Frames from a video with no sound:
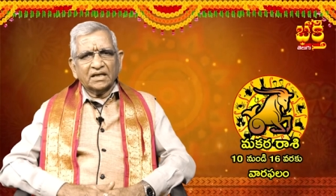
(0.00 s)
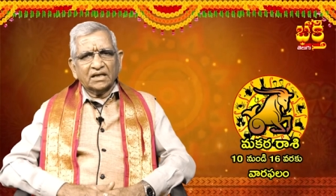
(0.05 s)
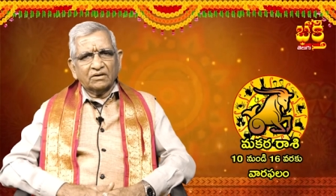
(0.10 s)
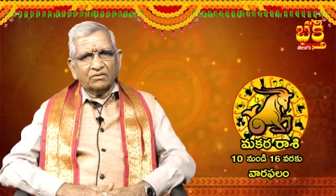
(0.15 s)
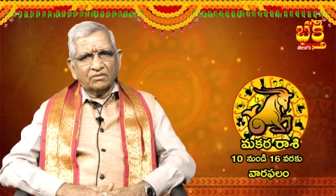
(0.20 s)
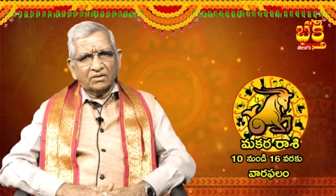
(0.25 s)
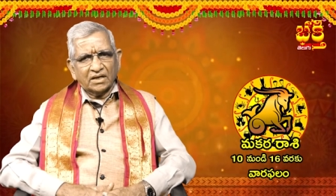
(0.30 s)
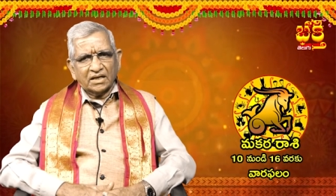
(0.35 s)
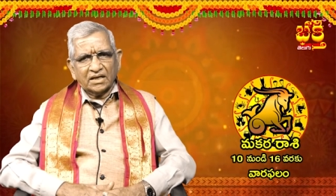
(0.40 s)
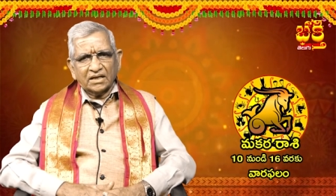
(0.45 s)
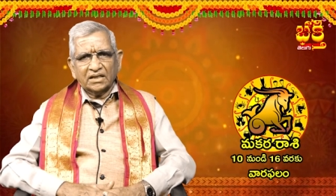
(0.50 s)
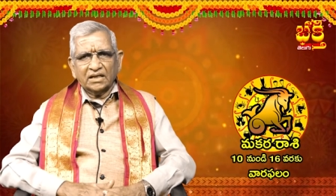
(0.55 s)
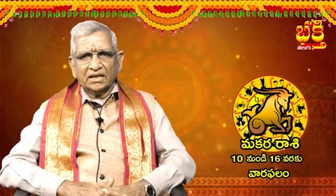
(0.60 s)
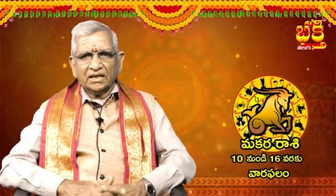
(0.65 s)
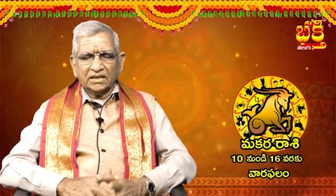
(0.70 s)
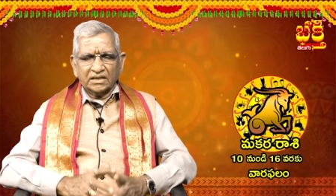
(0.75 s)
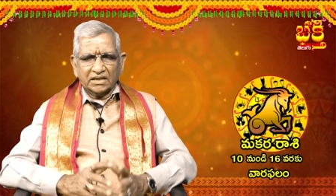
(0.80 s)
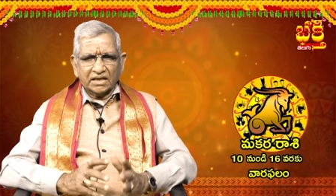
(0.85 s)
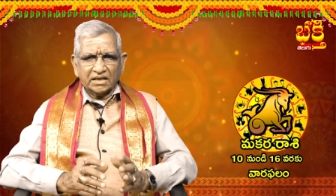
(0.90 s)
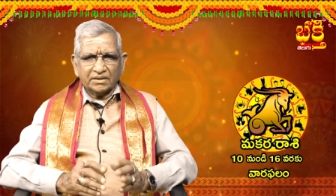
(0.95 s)
కనుక ఉన్నట్టయితే
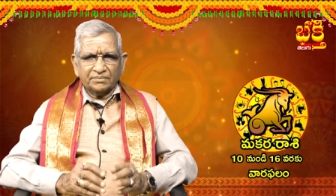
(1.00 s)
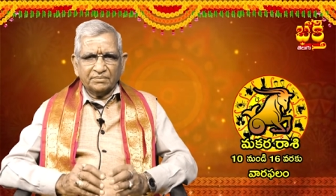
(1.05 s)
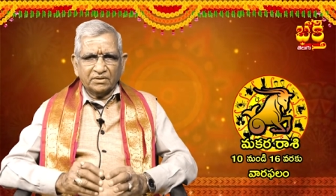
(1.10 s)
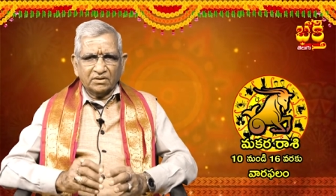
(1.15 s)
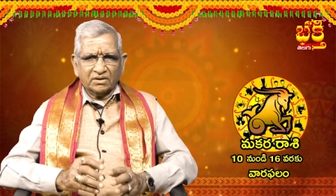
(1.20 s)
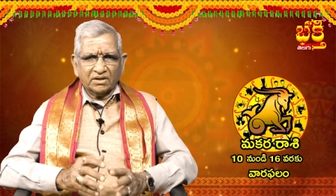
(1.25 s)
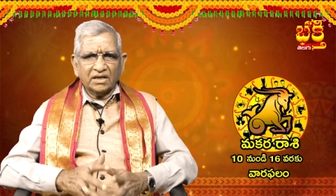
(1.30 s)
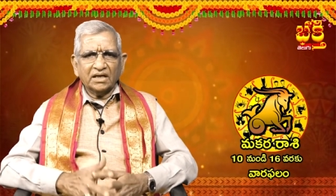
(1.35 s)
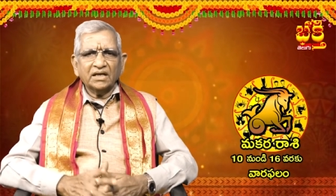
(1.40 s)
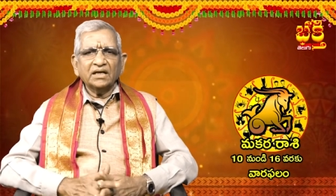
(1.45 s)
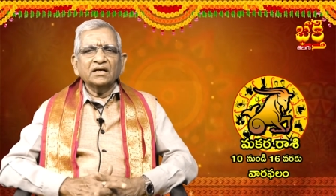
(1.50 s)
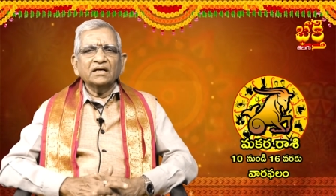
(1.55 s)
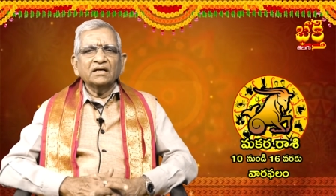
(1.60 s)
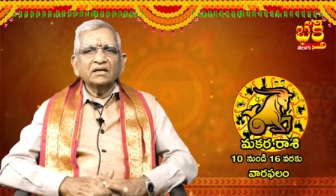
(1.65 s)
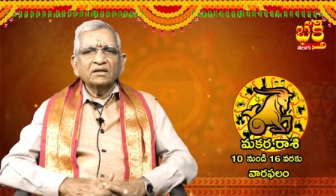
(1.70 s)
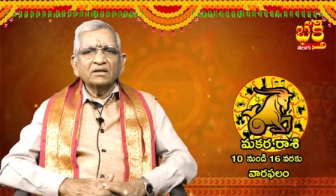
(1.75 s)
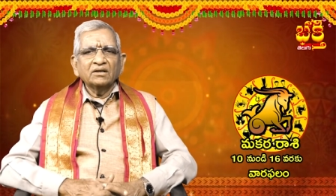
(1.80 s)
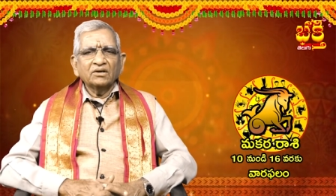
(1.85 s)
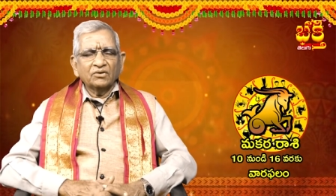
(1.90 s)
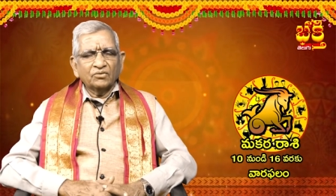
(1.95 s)
గజలక్ష్మి యొక్క
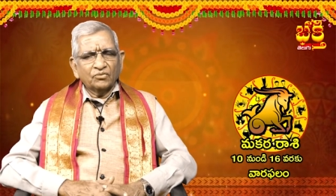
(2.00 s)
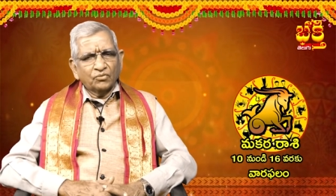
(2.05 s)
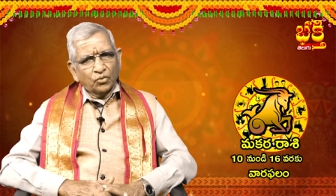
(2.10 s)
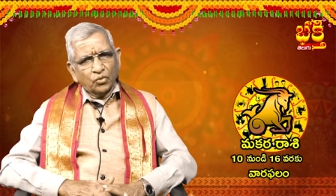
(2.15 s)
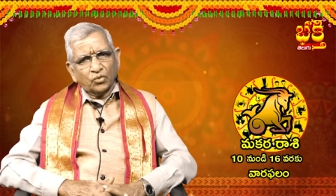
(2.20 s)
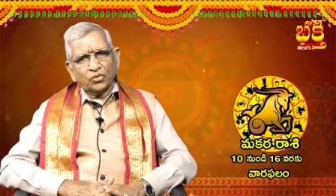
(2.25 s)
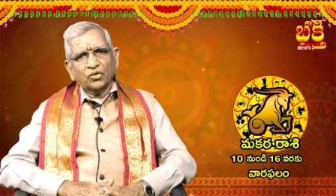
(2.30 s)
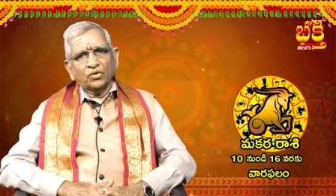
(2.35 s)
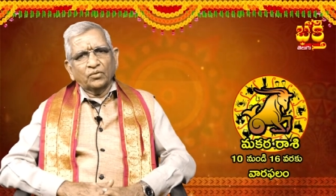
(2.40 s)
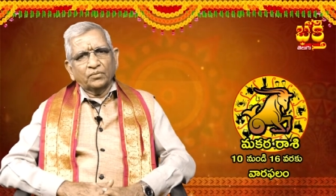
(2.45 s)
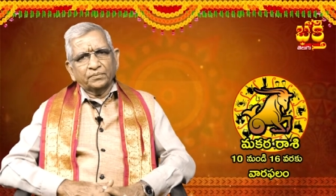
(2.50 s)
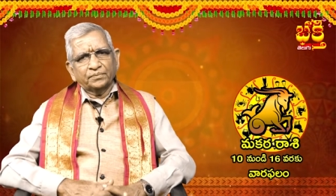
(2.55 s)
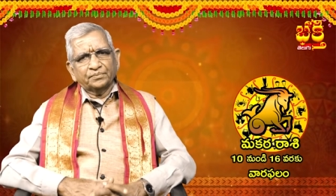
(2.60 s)
ఫోటో